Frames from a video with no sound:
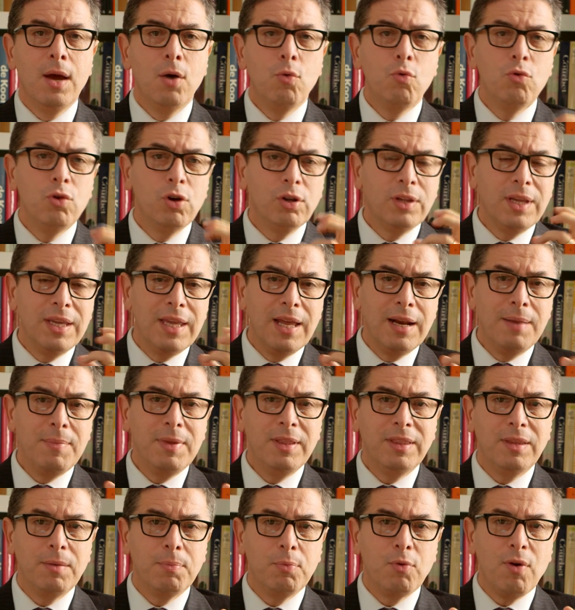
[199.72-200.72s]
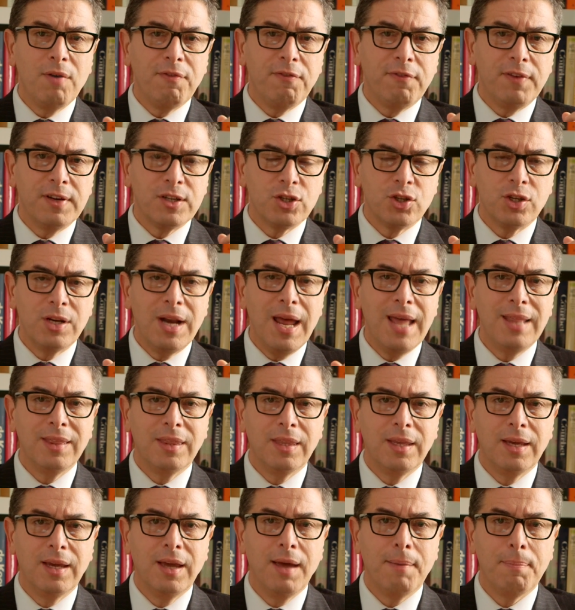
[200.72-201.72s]
Uno degli elementi più
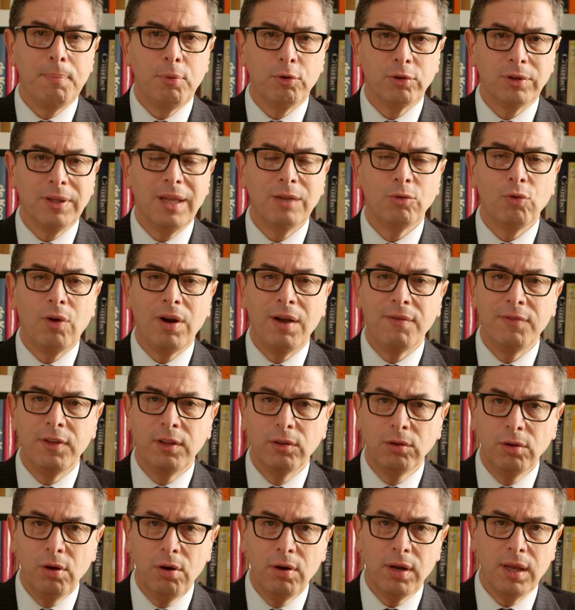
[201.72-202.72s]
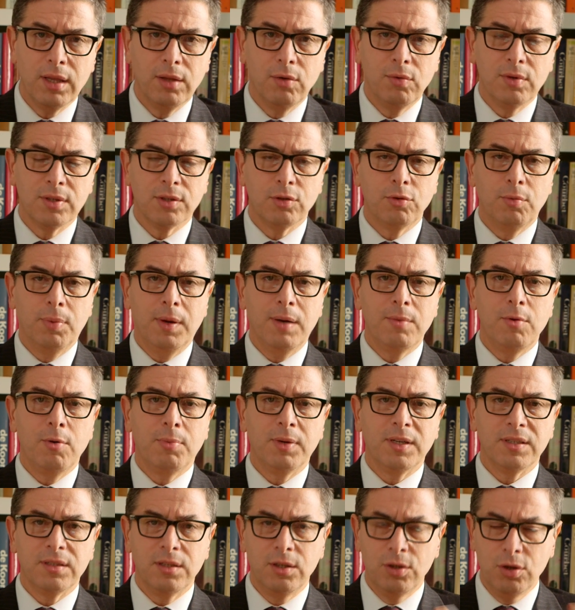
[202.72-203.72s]
affascinanti che ha portato alla vittoria di questo premio
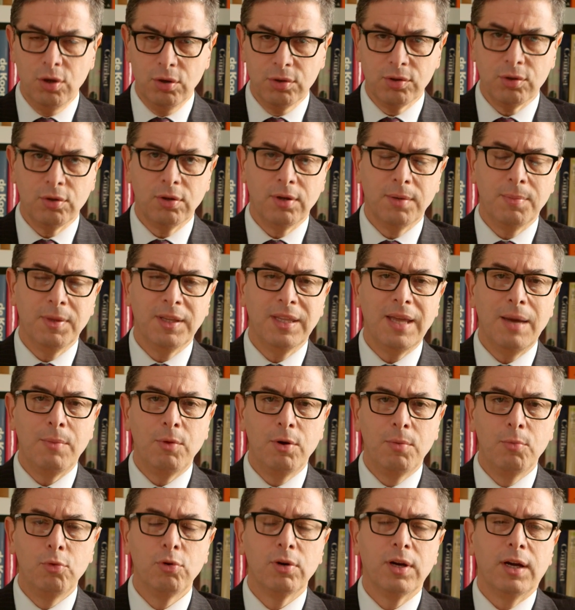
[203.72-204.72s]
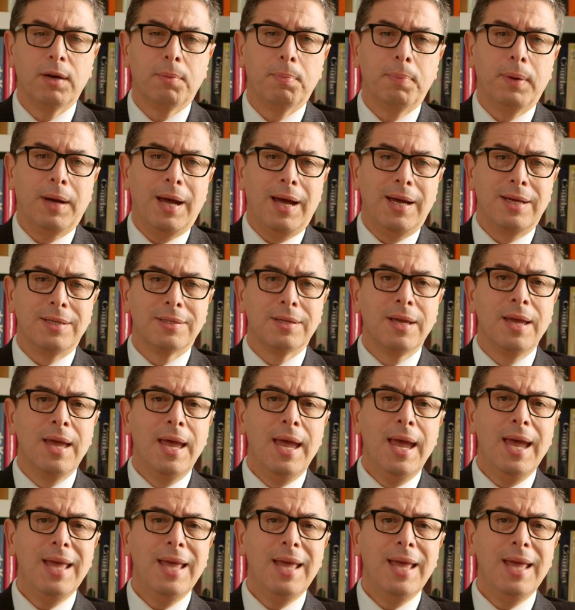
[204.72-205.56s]
prestigioso, ripetiamo il Booker Prize,